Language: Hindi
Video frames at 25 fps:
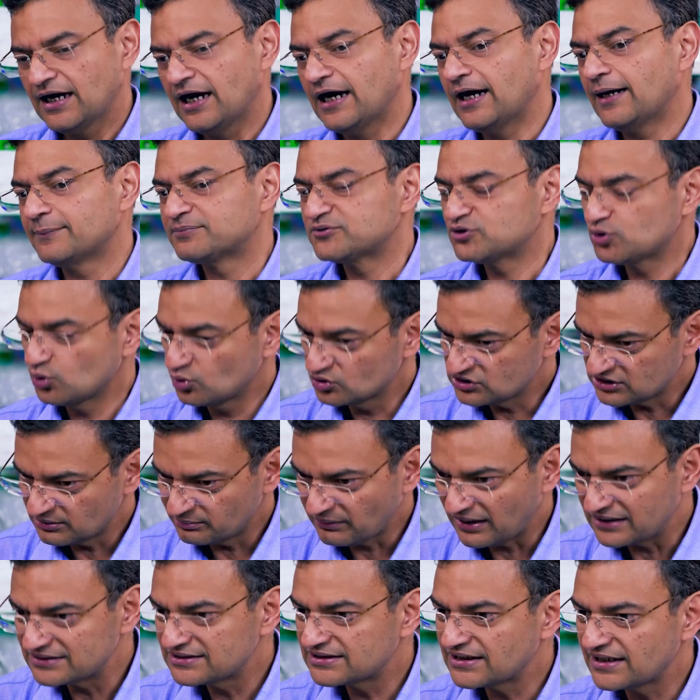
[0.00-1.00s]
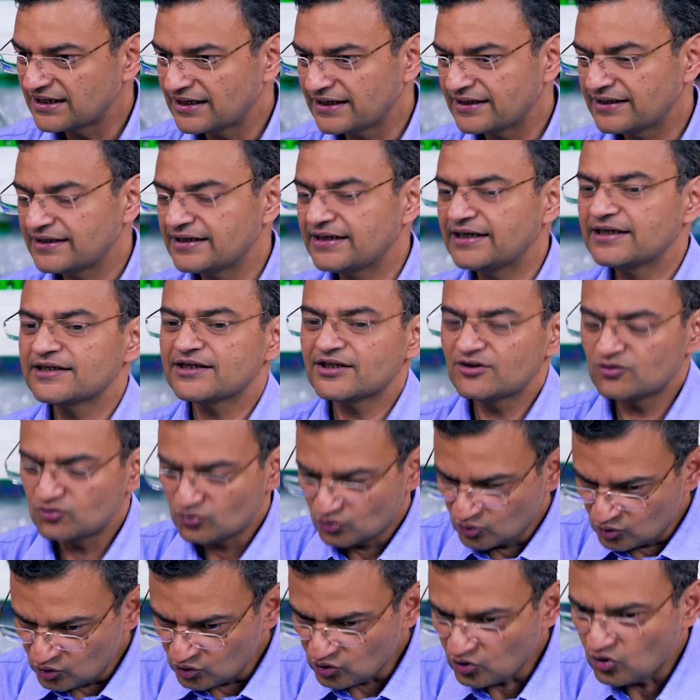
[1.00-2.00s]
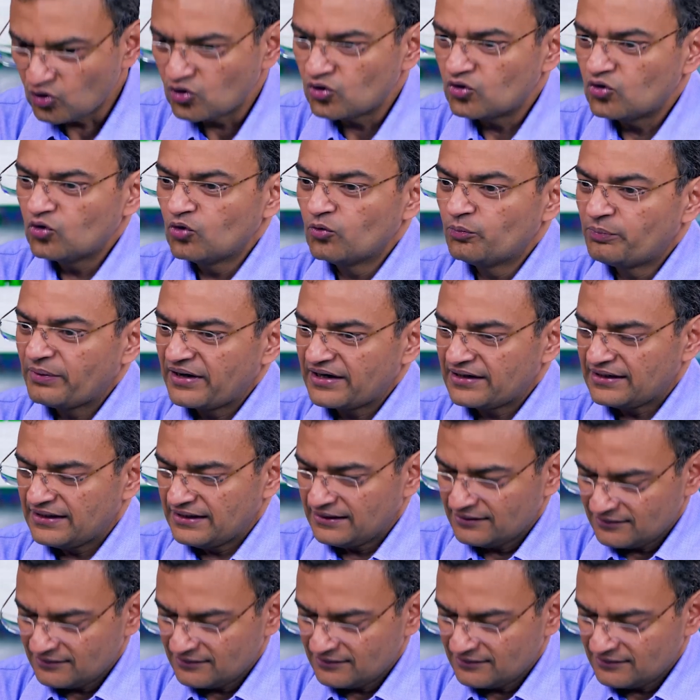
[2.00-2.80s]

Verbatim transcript: आप शुरू से मानते आए हैं कि उनको ऊपर